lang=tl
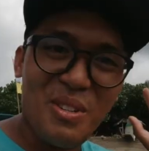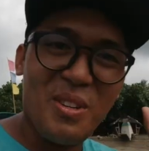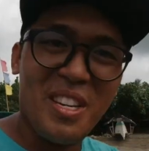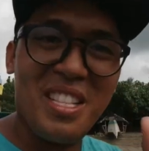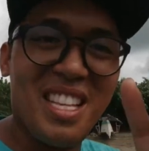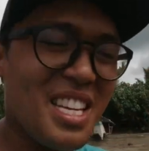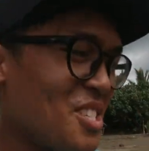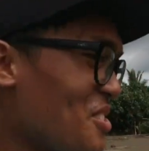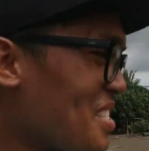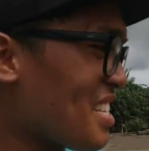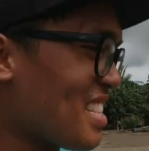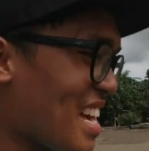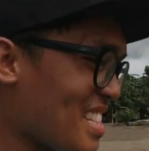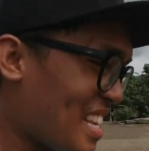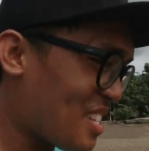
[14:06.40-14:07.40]
Kung hindi nyo
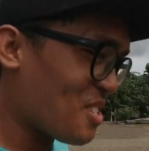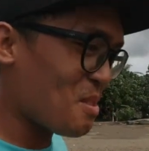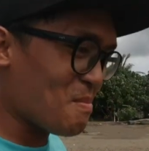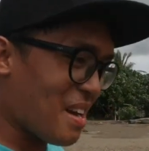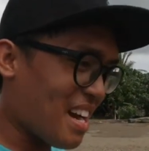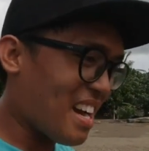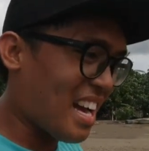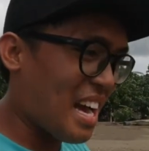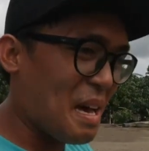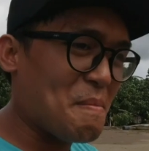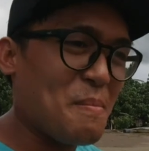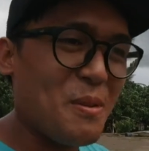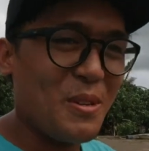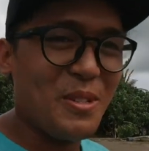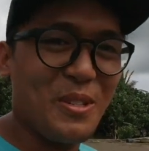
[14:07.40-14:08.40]
natatanong mga
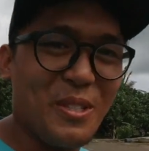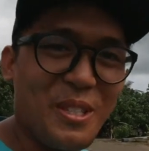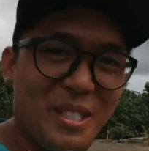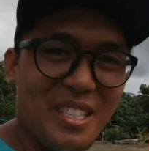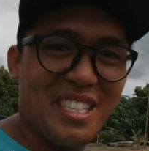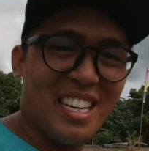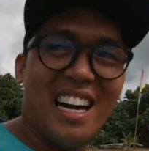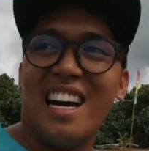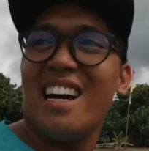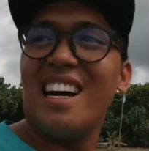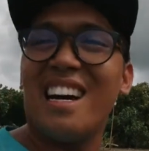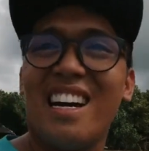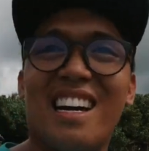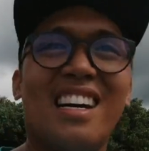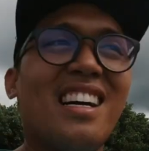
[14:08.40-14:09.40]
kapo, no,
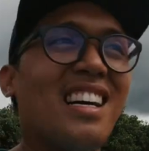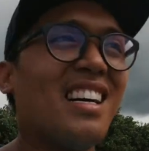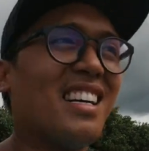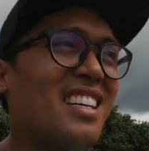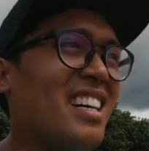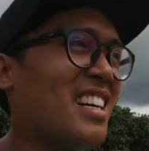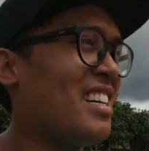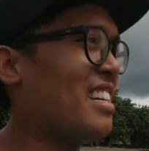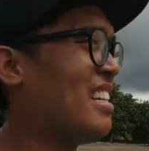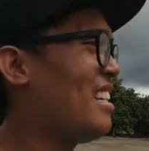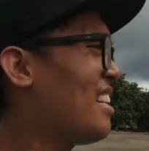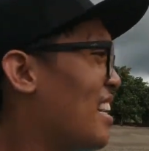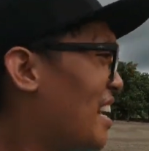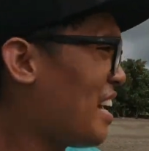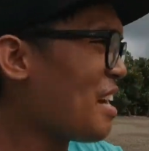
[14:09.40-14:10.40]
ang
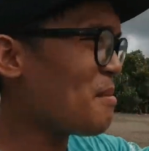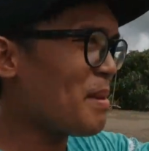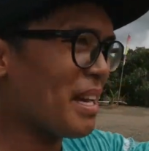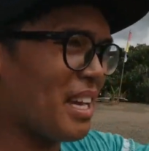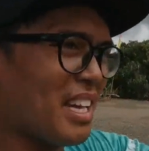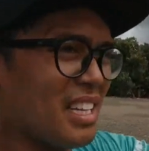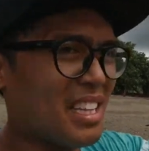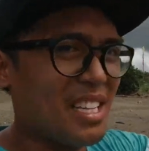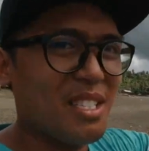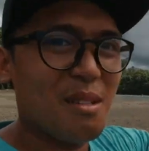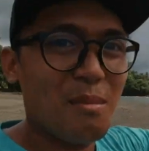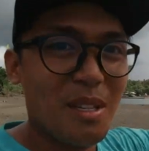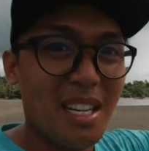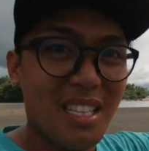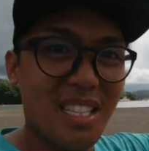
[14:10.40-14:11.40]
ayan, makikita
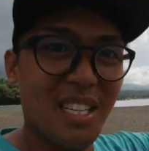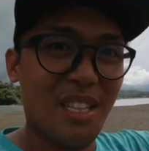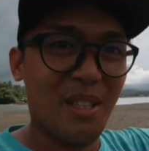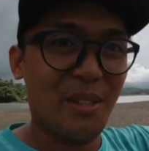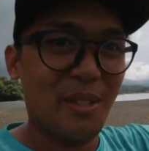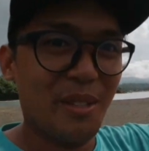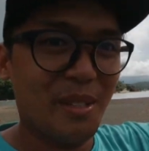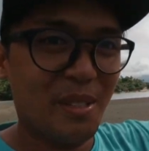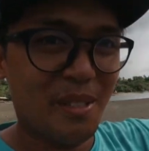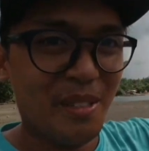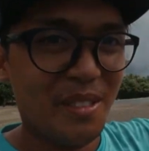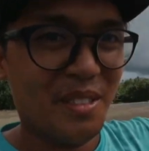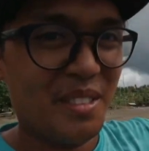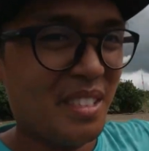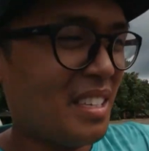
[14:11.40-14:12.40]
nyo mula dito
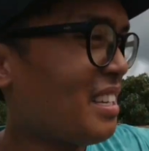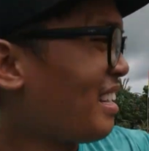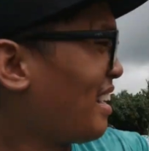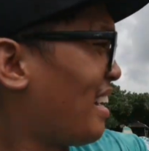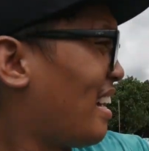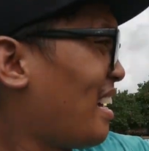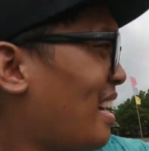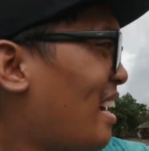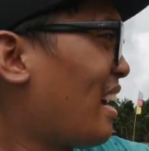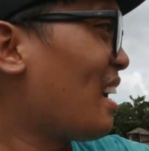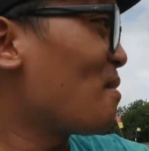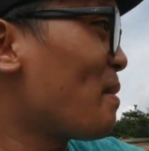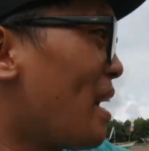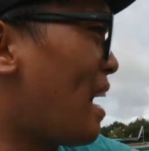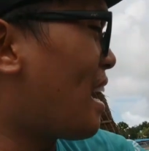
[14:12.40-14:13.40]

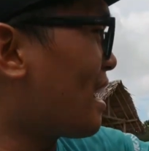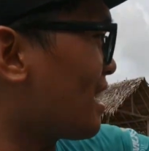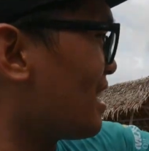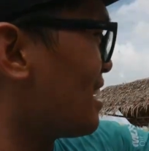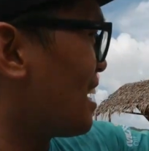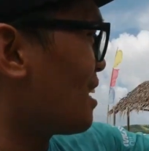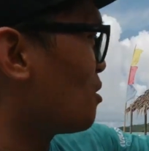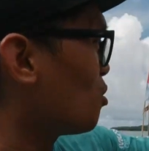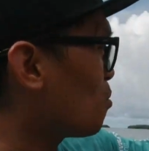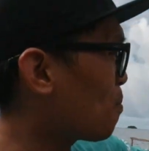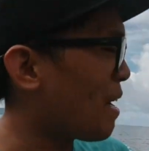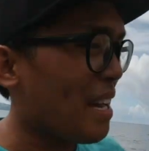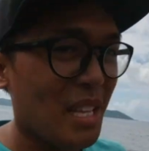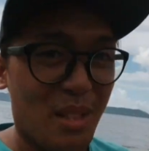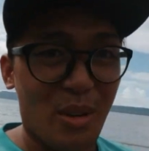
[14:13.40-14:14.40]
ang may-ari ng
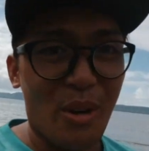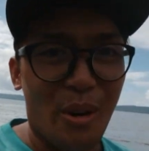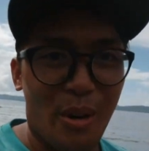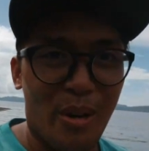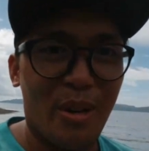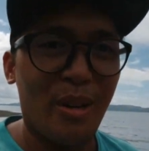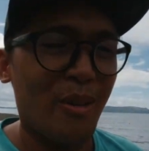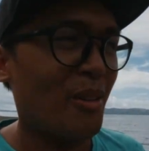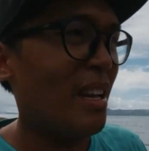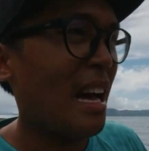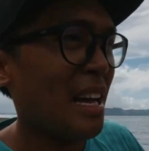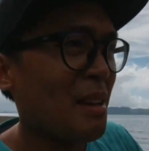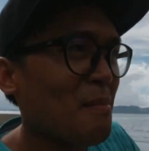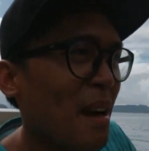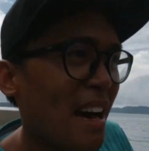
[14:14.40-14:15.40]
lupang ito,
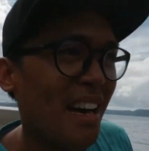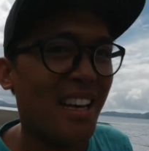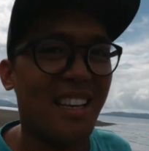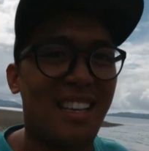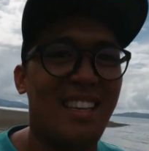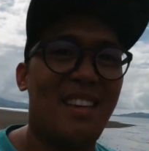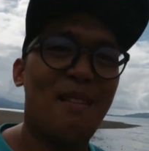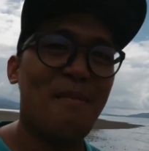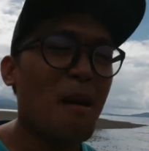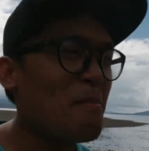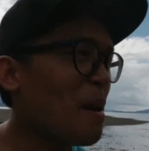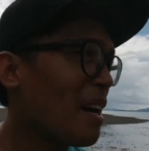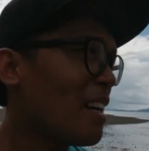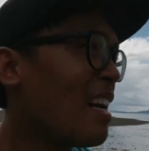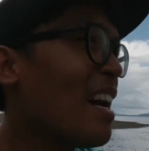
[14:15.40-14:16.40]
walang iba.
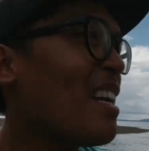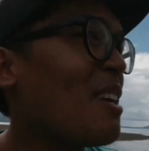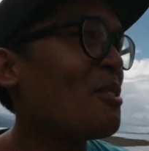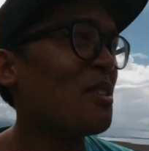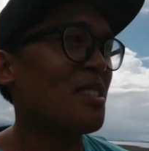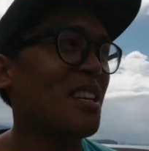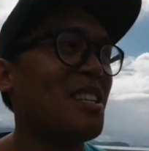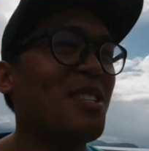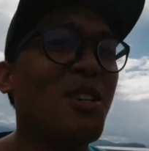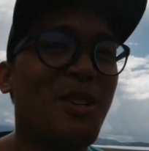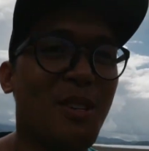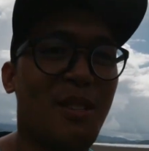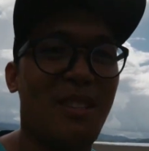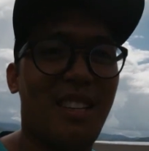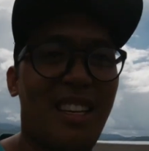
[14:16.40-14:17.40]
Papakilala ko na sa
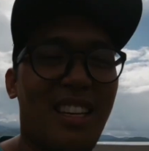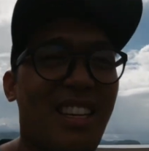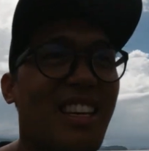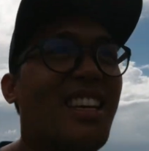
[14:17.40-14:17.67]
inyo.